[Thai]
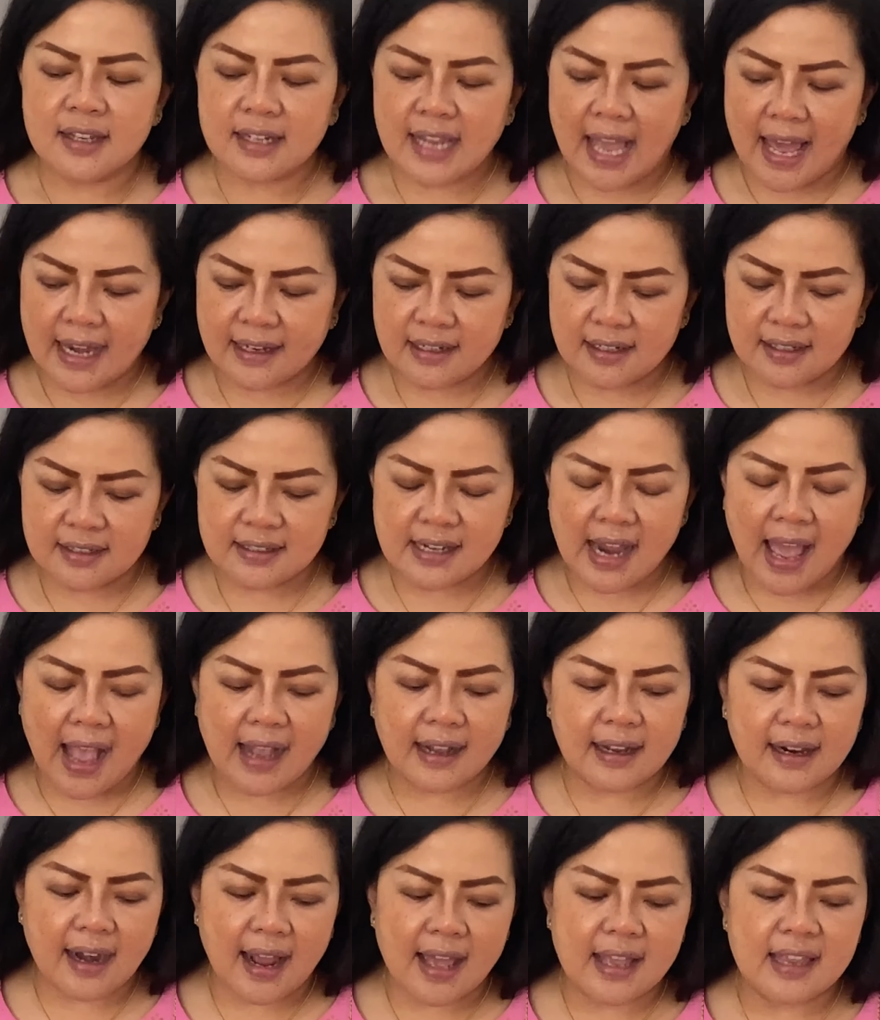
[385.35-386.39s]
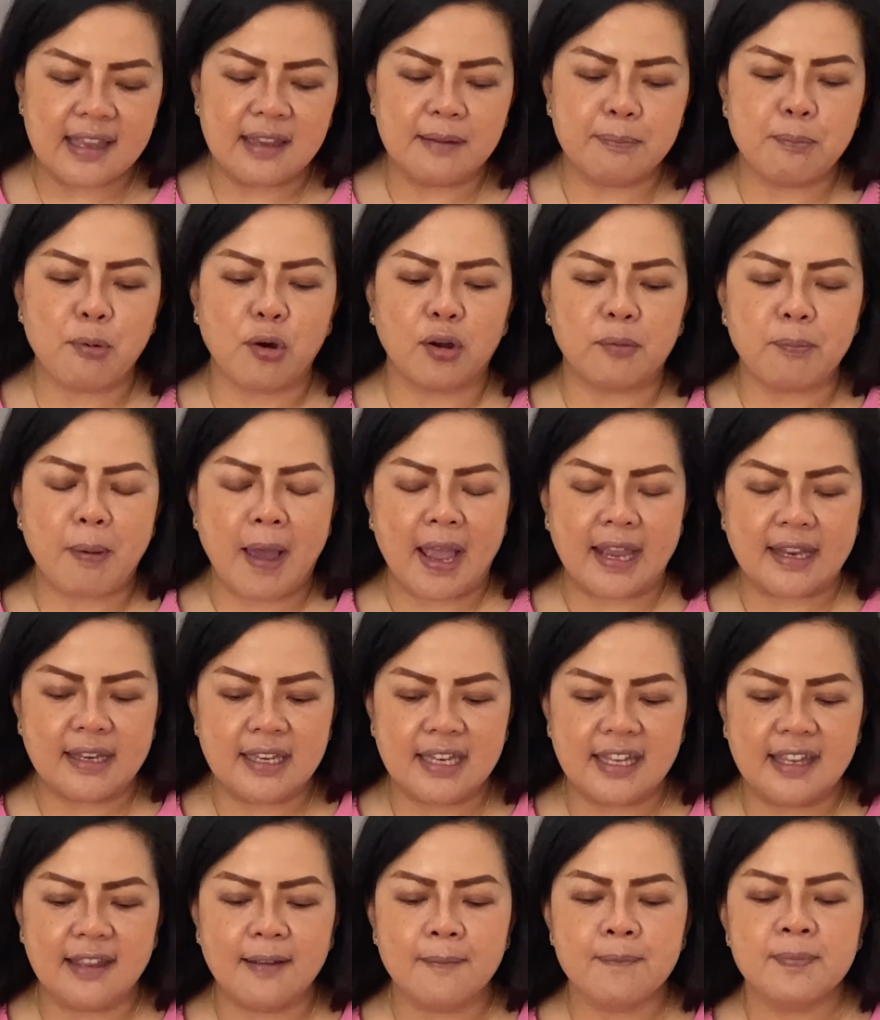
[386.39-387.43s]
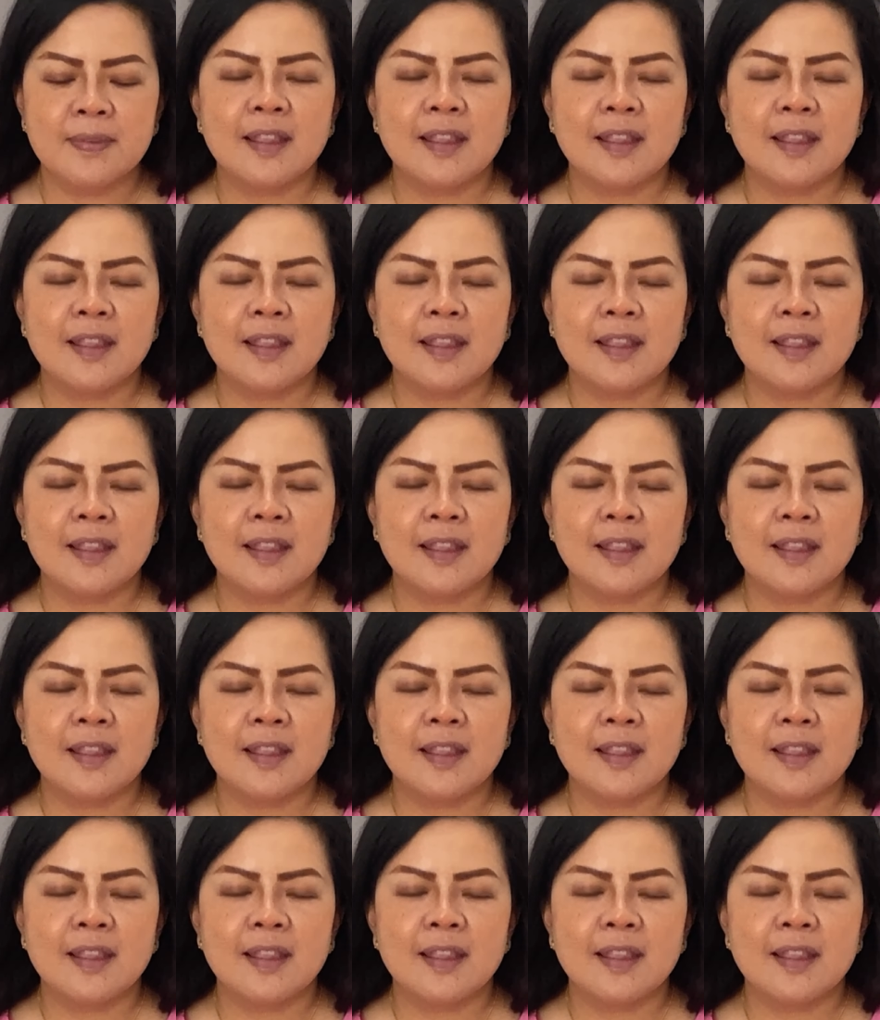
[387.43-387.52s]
การเดินทางไกลปลอดภัยดี